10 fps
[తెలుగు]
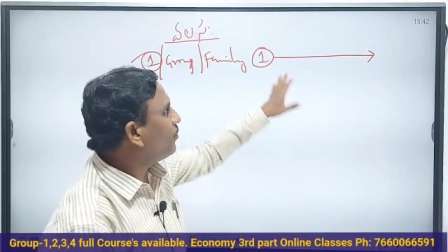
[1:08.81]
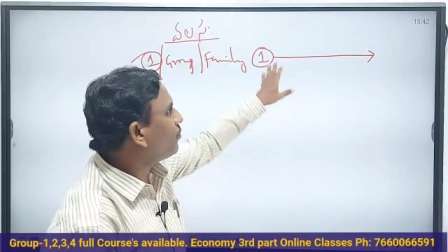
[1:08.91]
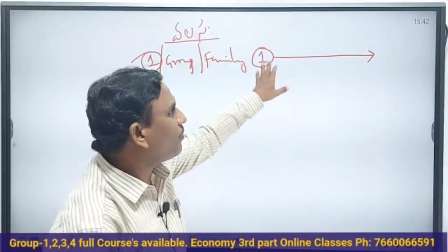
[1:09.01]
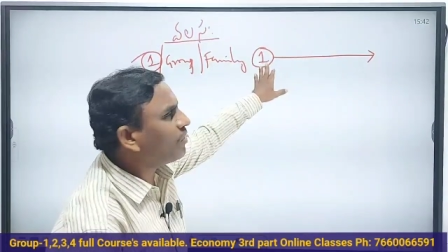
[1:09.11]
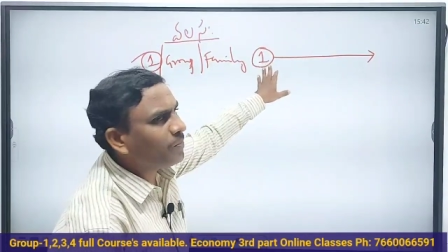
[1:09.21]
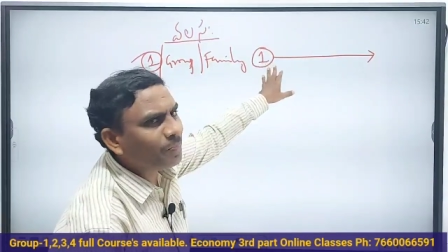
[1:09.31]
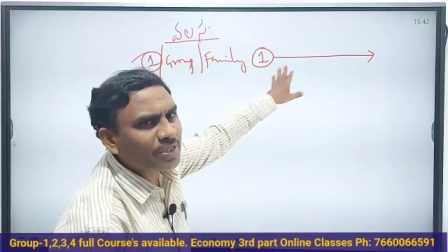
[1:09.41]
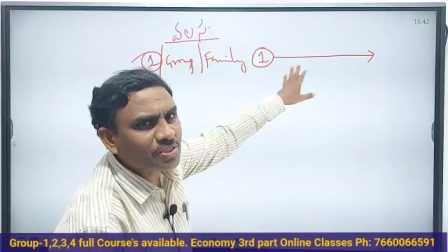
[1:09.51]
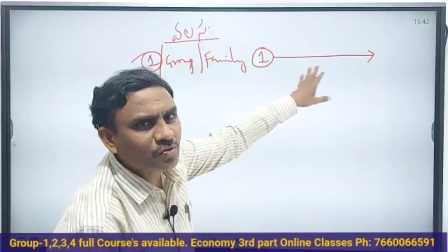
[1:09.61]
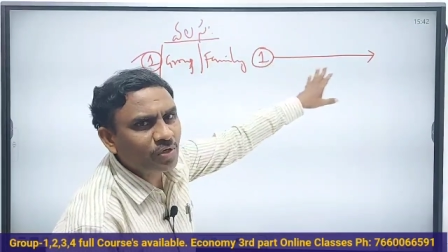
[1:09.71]
ఫ్రమ్ వన్
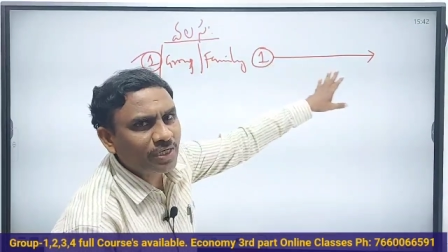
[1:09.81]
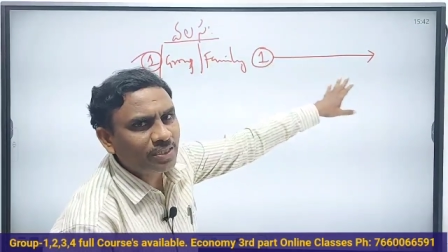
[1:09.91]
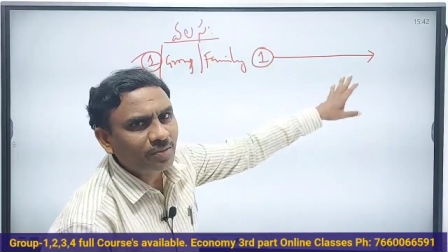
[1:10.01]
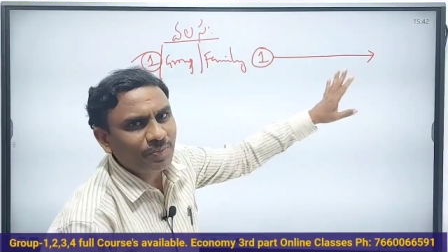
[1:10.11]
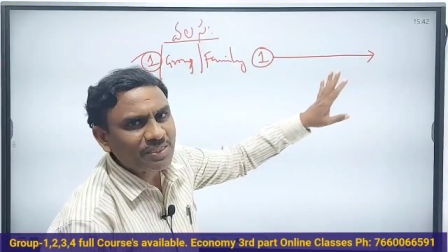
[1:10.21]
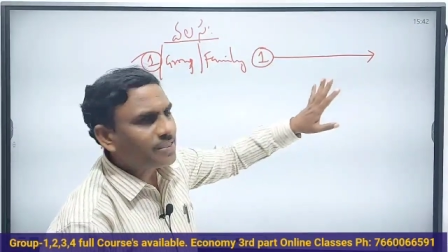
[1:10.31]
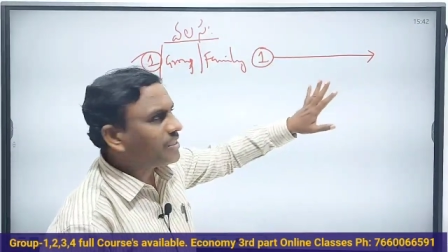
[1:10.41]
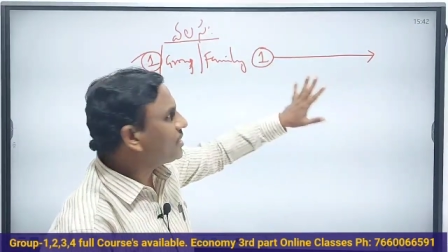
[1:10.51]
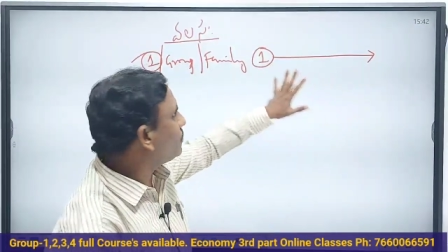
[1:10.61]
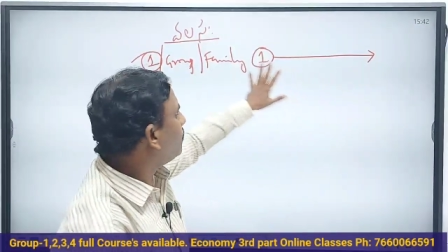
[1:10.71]
ప్లేస్ టు అనదర్ ప్లేస్
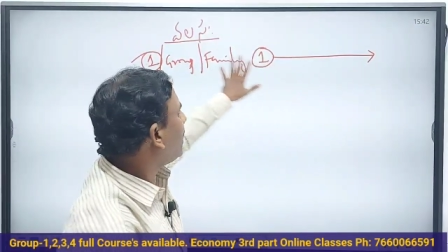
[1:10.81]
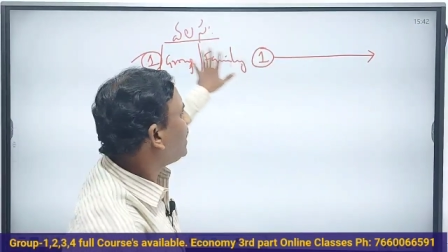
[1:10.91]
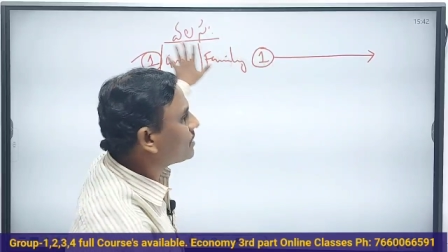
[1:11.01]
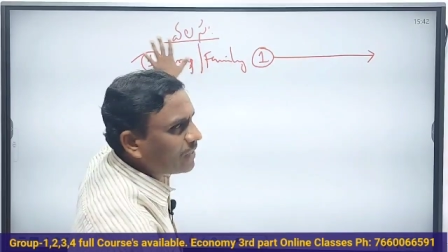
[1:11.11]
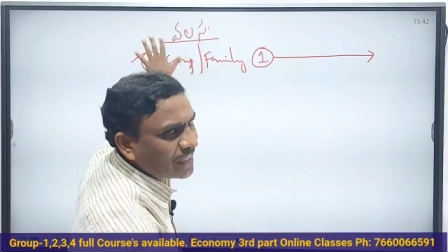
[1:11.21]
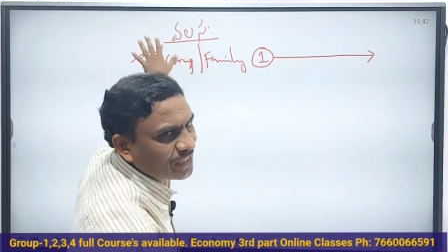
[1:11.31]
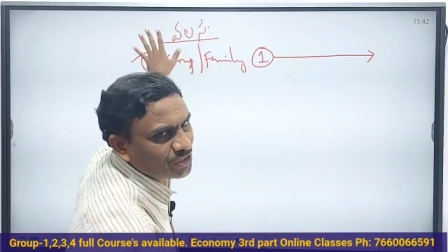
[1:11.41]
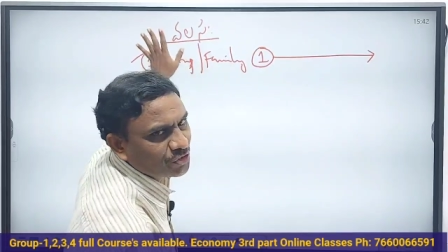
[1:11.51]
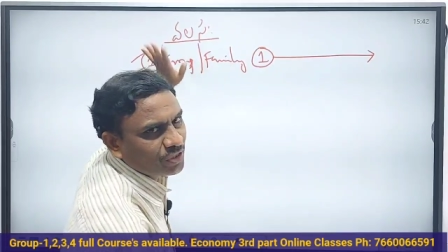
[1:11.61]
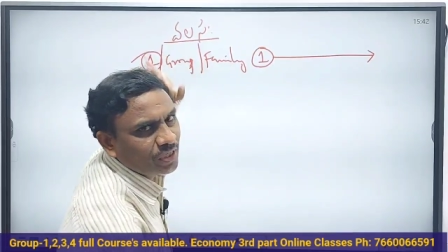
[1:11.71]
దట్ ఈస్ నోన్ యాజ్
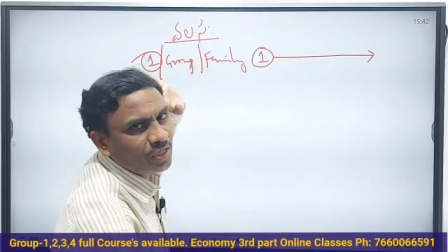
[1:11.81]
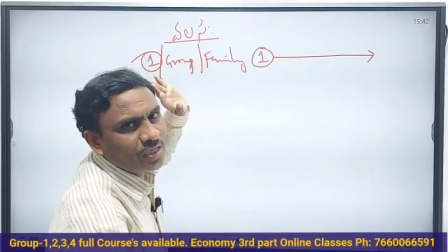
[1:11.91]
మైగ్రేషన్